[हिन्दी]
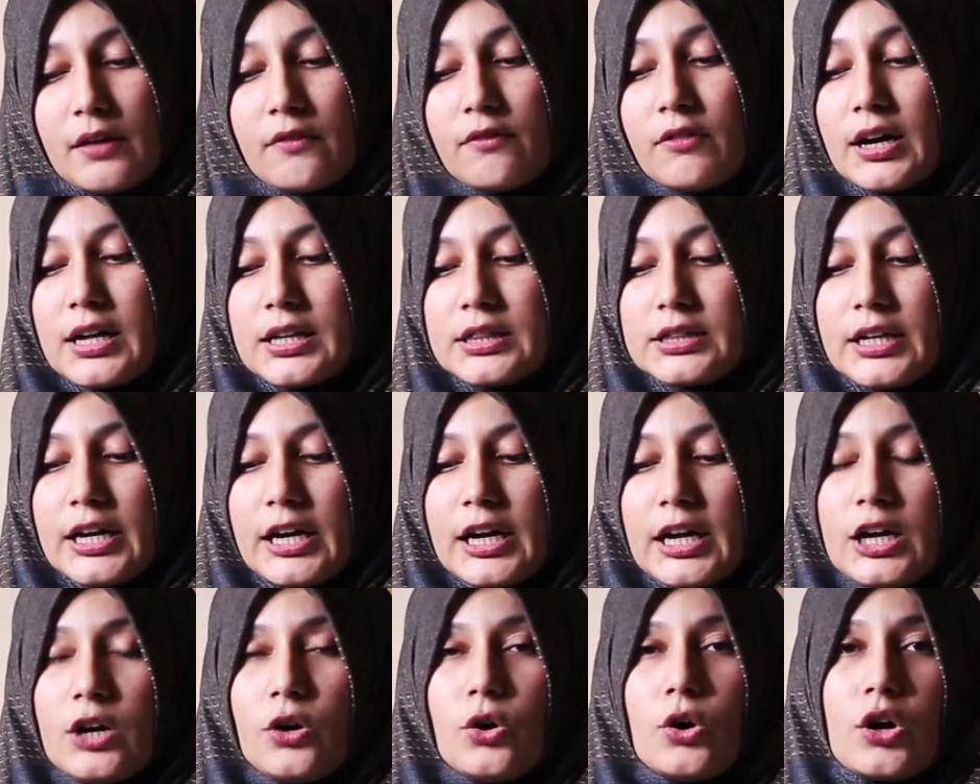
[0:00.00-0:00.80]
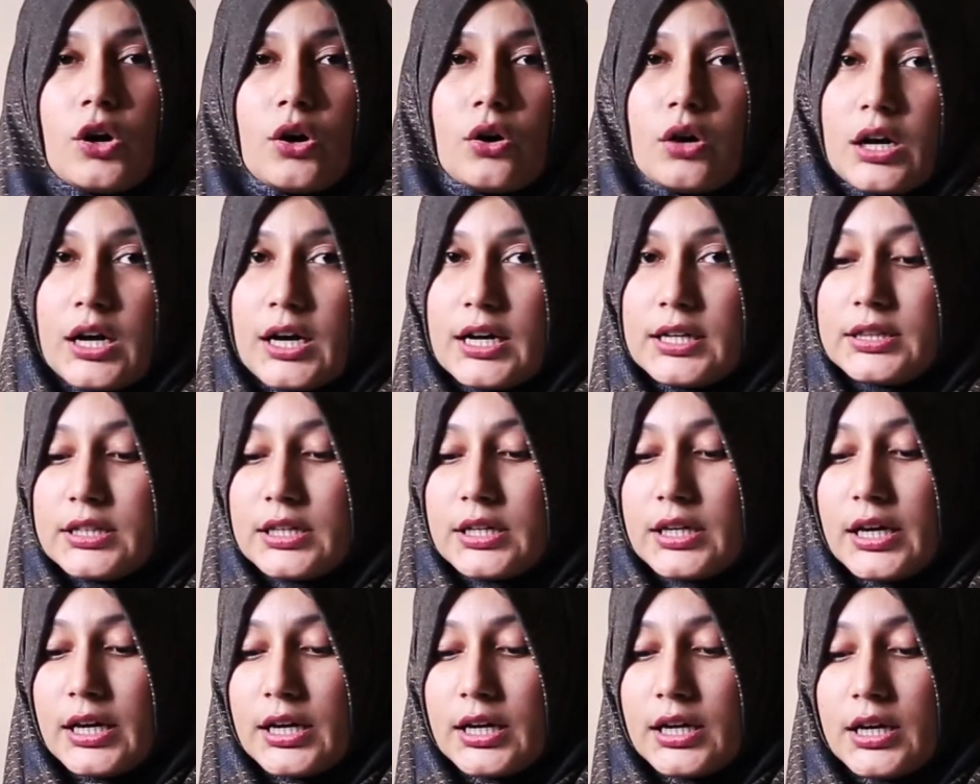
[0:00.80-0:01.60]
वालदे और औलाद
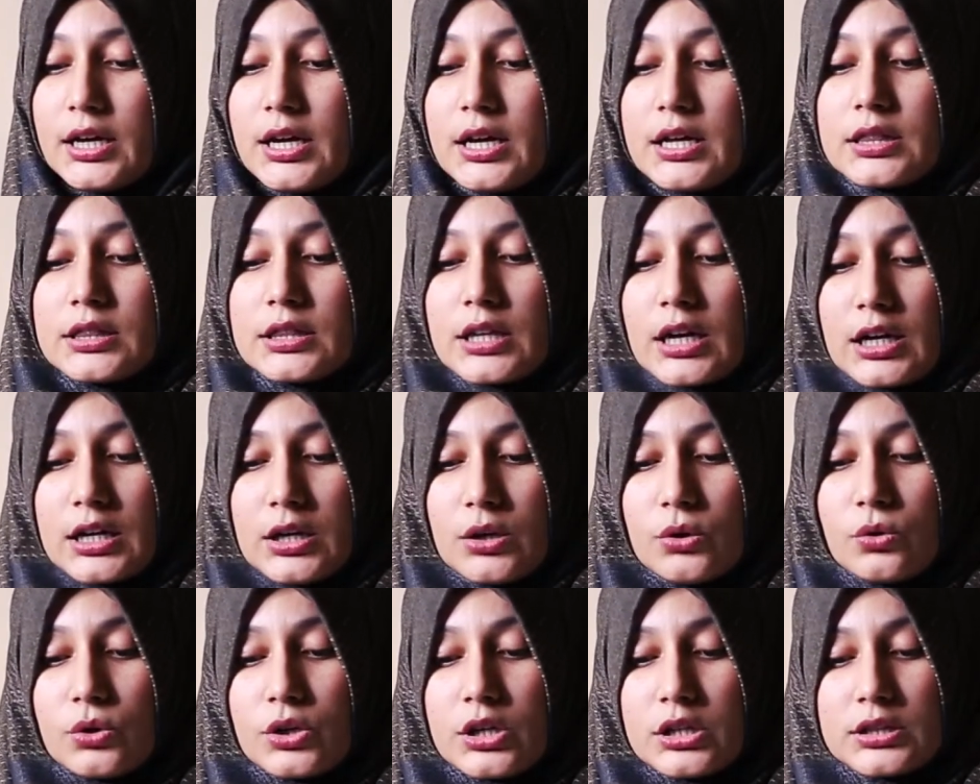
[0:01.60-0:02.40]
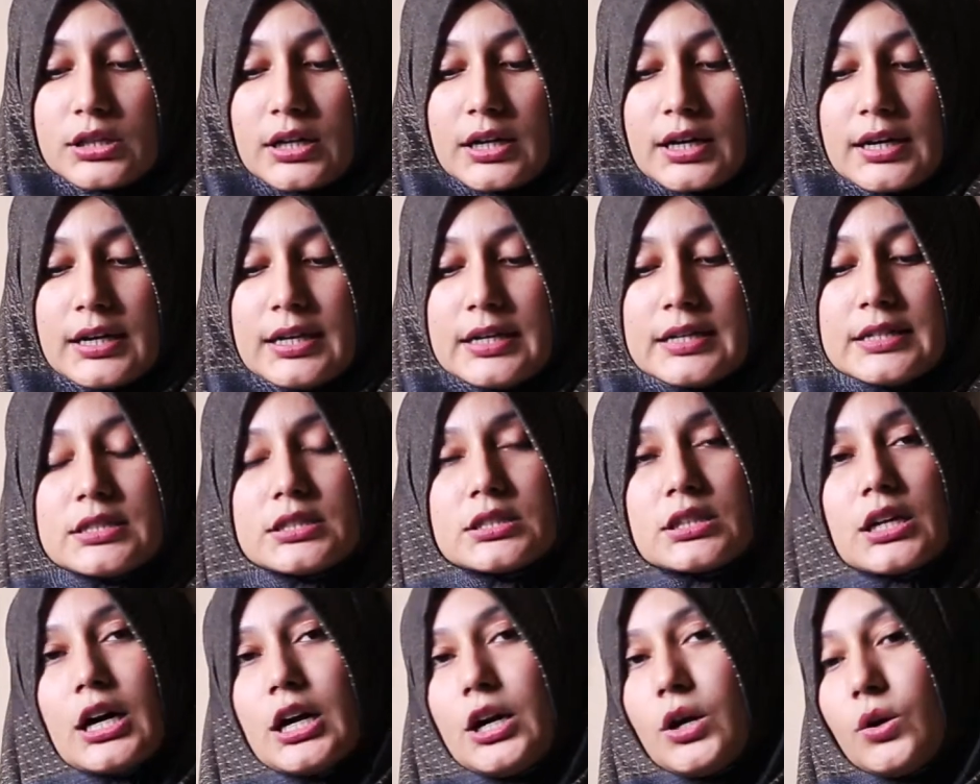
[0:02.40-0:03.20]
के ताल्लुक़ की तरह इस
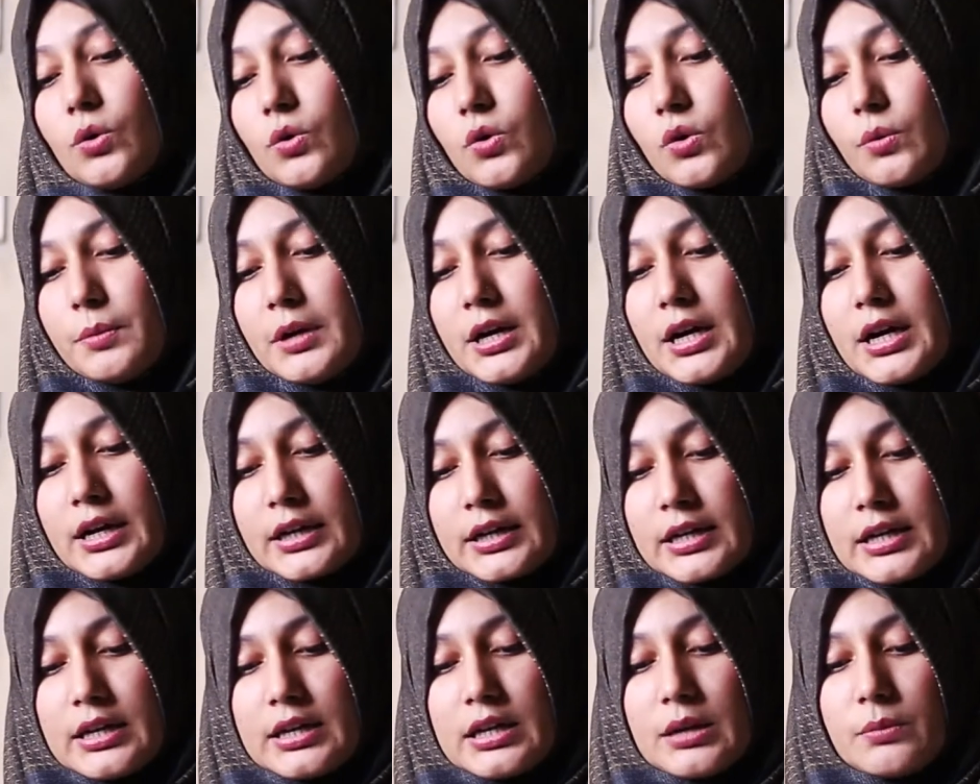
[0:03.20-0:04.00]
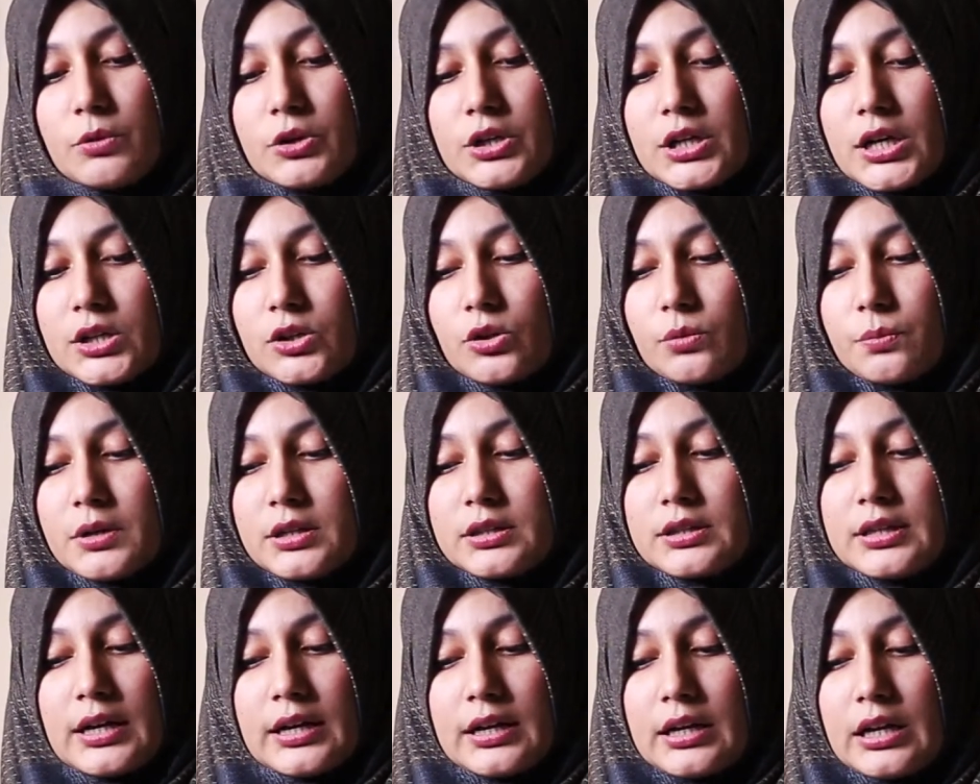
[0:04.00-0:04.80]
ताल्लुक़ को भी हकीकी बुनियादों पर
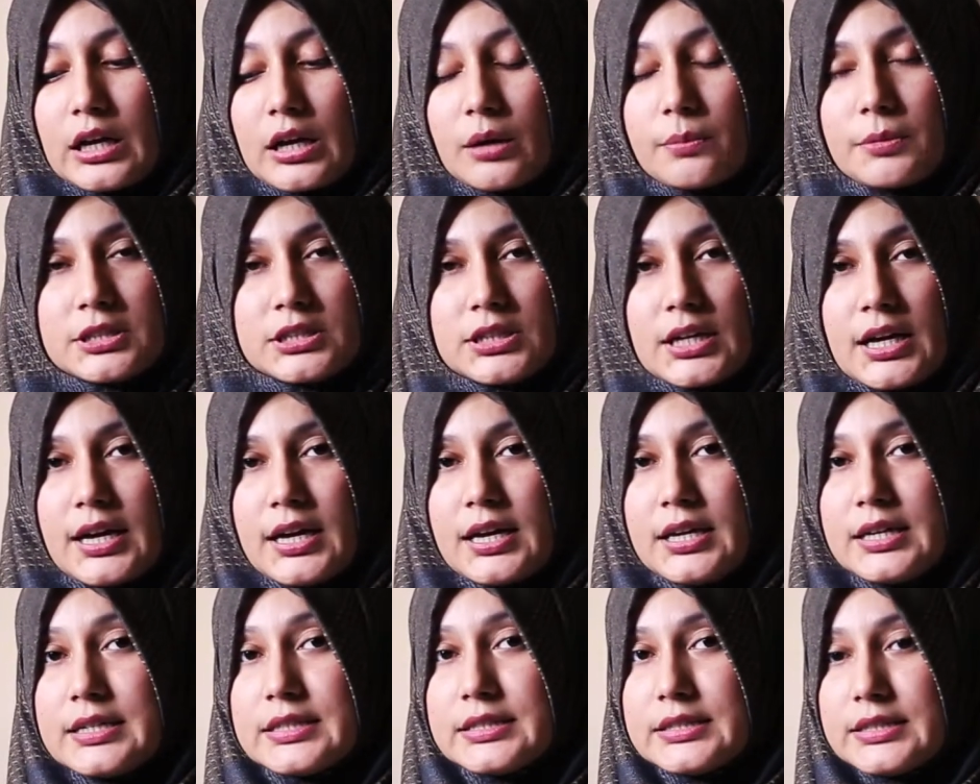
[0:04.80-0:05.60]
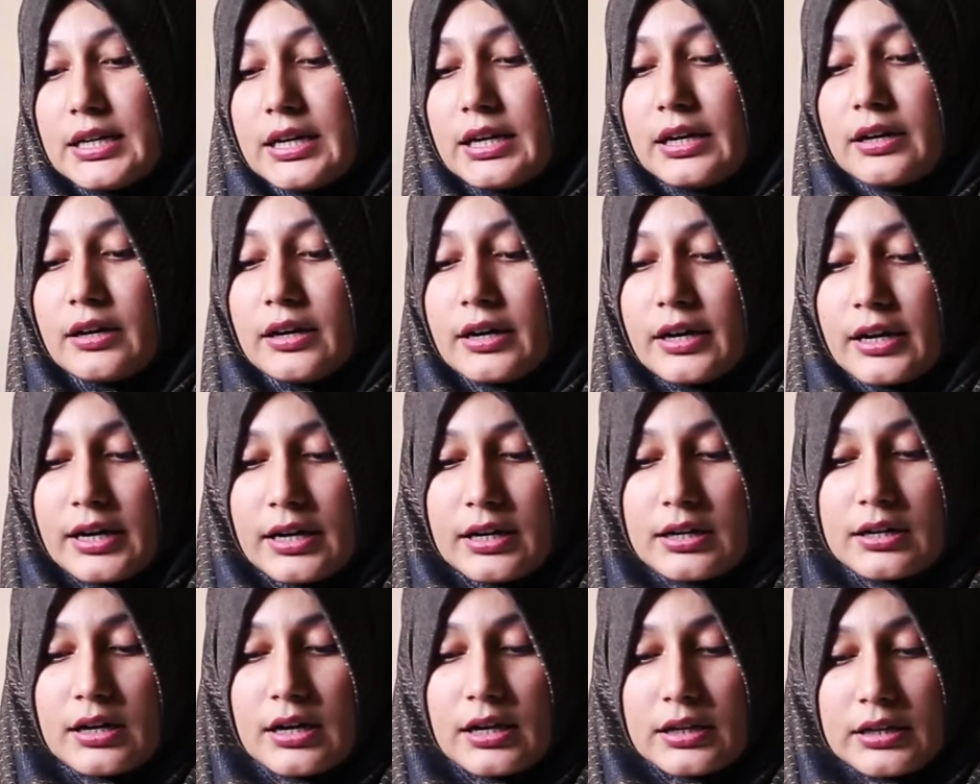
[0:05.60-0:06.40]
देखने के बजाय इसे
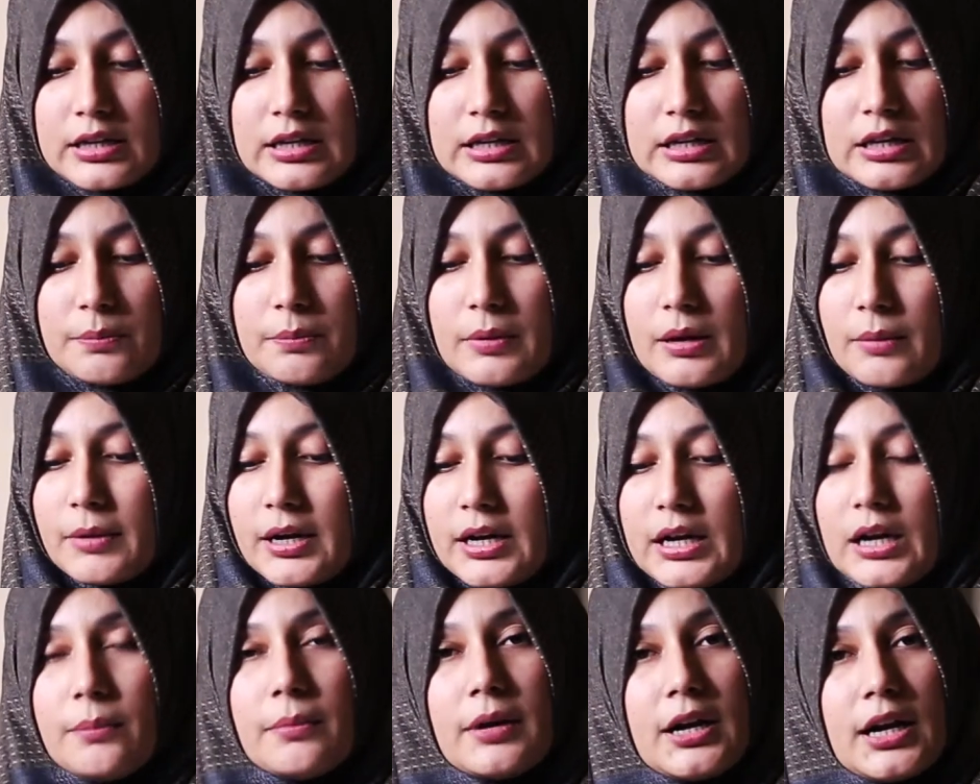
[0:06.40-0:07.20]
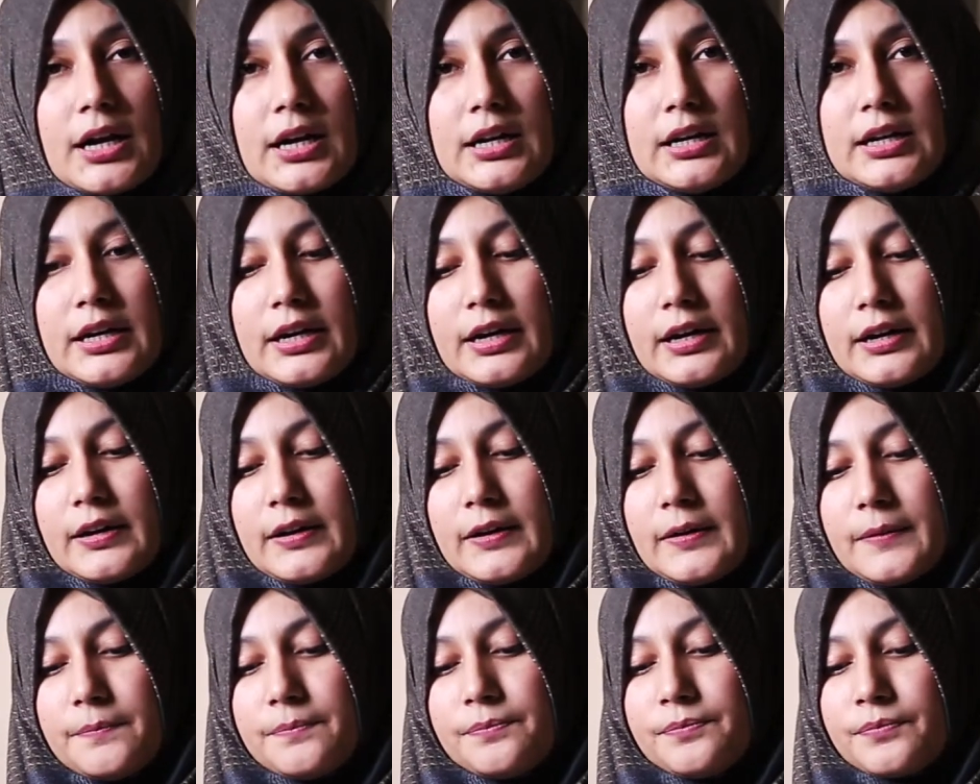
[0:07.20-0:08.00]
गैर हकीकी पैमाने बना लिए गए
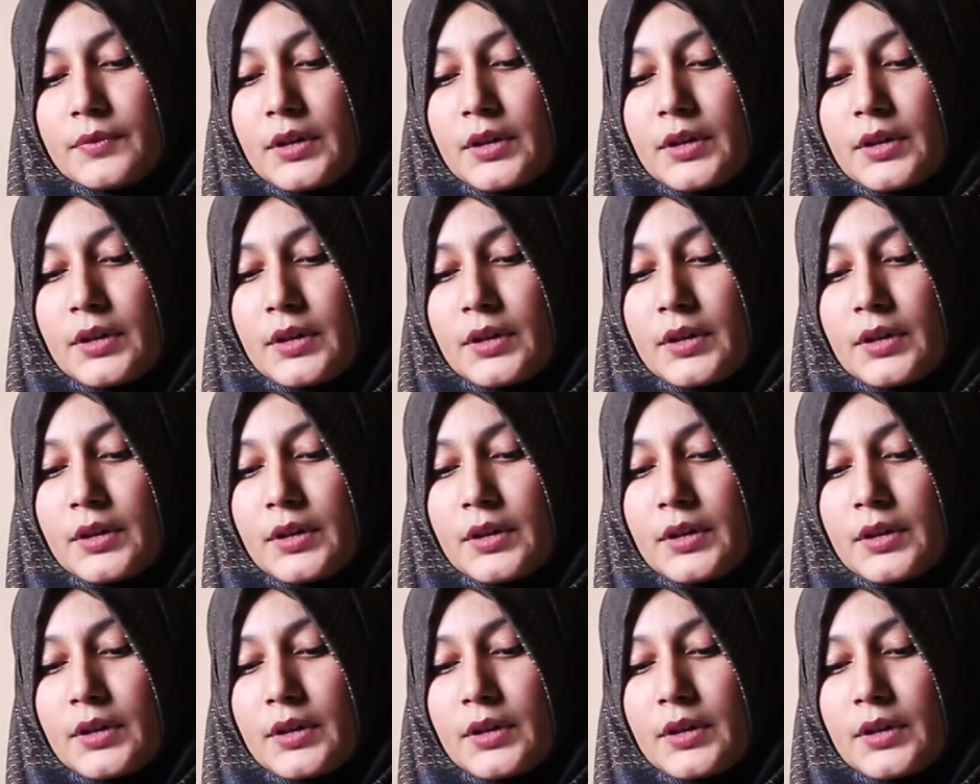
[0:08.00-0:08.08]
हैं